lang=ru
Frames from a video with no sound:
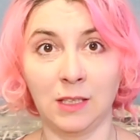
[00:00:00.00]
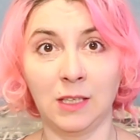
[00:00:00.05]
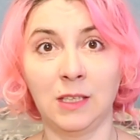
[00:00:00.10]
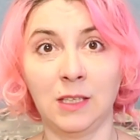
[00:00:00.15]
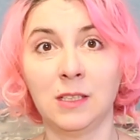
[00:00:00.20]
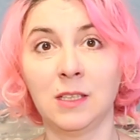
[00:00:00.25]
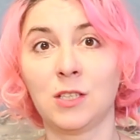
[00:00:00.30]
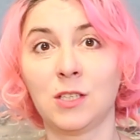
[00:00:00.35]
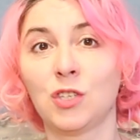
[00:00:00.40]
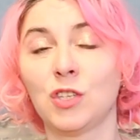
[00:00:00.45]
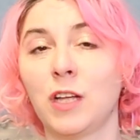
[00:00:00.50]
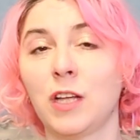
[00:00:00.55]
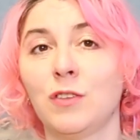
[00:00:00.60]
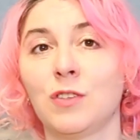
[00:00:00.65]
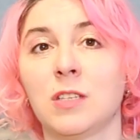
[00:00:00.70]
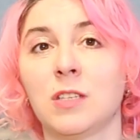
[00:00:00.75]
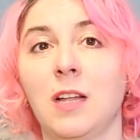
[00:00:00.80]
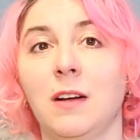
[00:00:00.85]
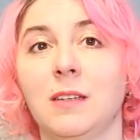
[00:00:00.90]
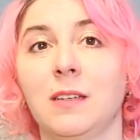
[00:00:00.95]
и
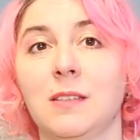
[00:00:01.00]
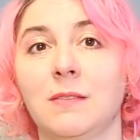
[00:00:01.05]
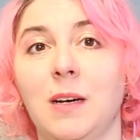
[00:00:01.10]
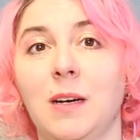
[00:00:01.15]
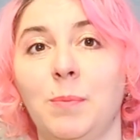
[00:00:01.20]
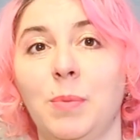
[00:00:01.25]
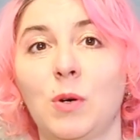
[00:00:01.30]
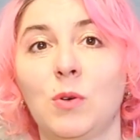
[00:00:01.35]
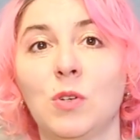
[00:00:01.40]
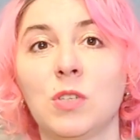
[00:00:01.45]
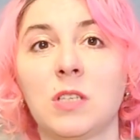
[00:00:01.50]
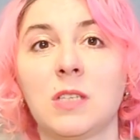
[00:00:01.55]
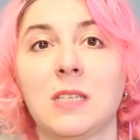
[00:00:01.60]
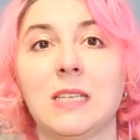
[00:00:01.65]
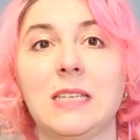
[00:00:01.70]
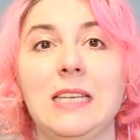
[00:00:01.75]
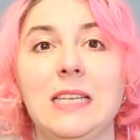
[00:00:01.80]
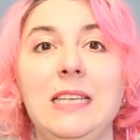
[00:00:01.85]
начинают задавать вопросы,